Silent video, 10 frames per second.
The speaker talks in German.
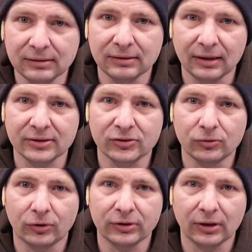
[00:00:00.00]
ihr, dass
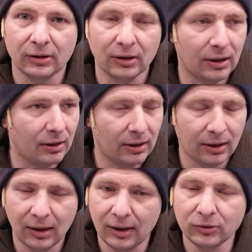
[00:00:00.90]
dort
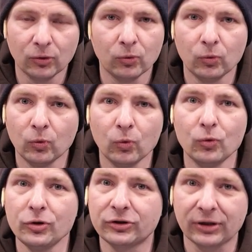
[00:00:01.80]
eine
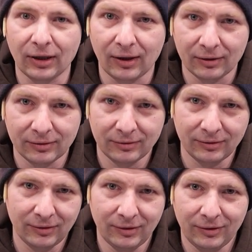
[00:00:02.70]
ultra,
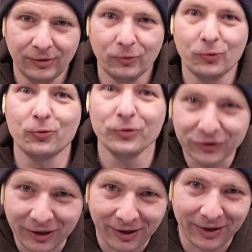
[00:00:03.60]

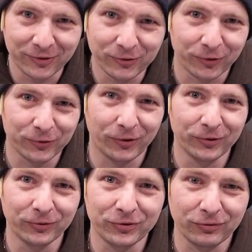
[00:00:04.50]
ultra
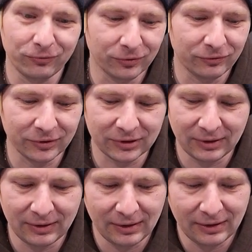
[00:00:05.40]
Endkontrolle durchgeführt wird.
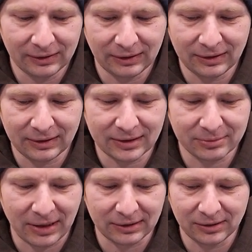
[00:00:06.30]
Denn das
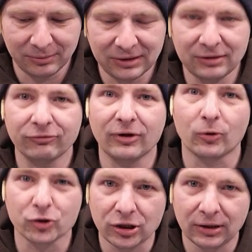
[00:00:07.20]
macht nämlich die
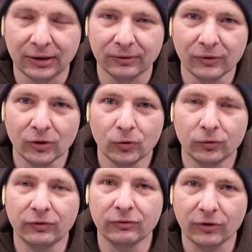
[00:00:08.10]
Frau Schilling.
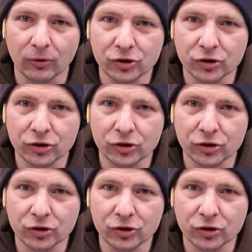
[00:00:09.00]
Und wenn Frau